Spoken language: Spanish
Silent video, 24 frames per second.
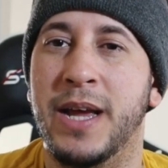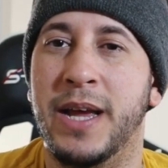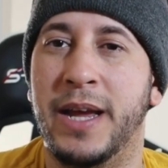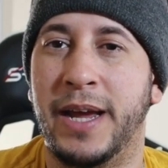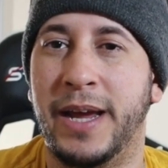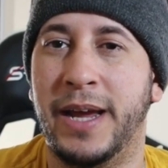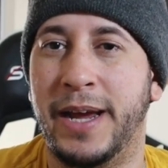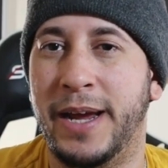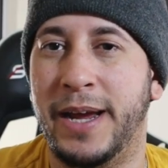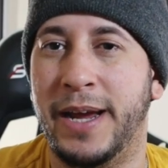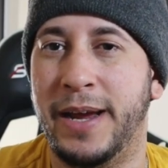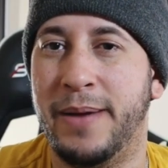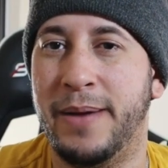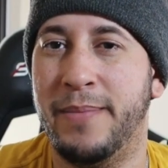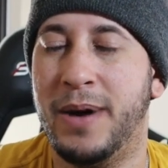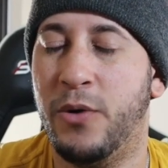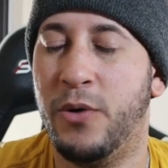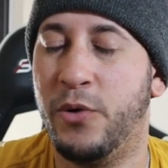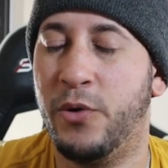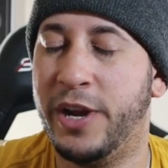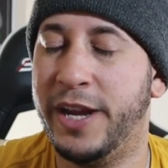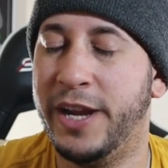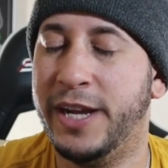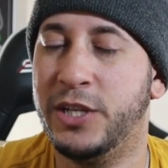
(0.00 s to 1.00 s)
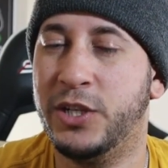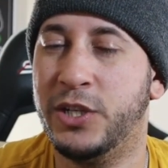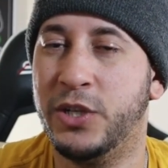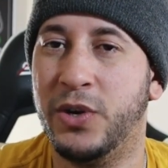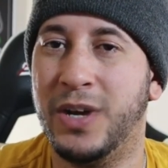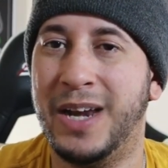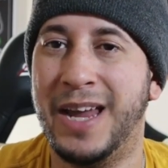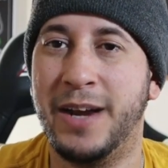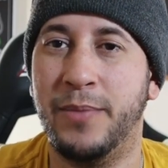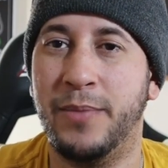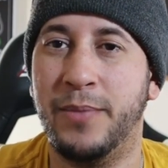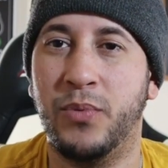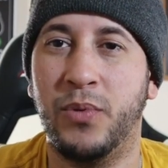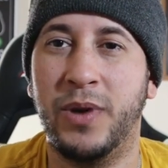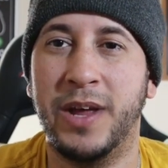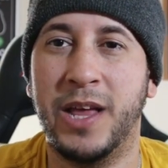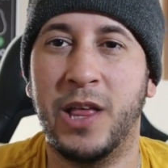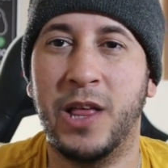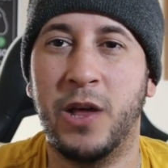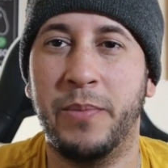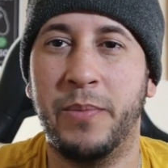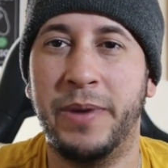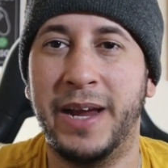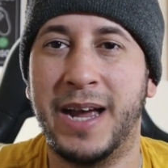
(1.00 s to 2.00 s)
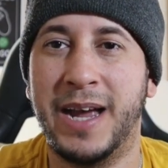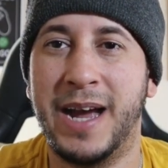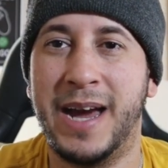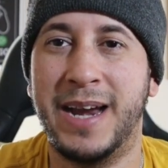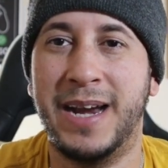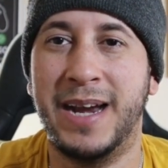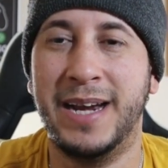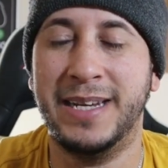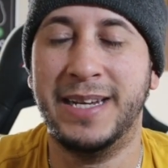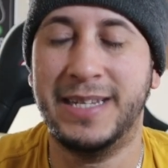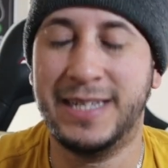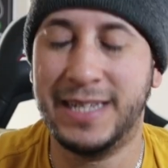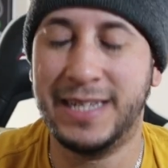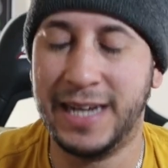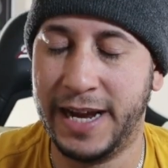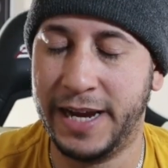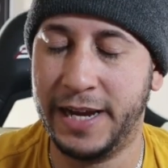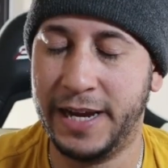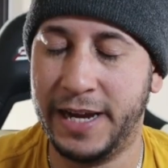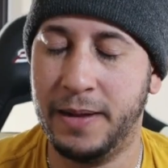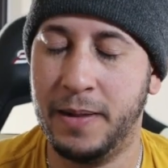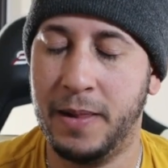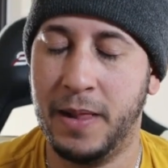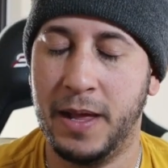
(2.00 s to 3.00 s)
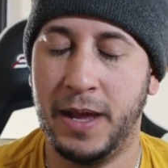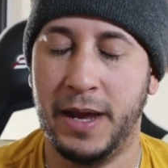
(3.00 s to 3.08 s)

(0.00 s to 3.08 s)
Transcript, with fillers: eh, Mauricio en la República Dominicana, Licey.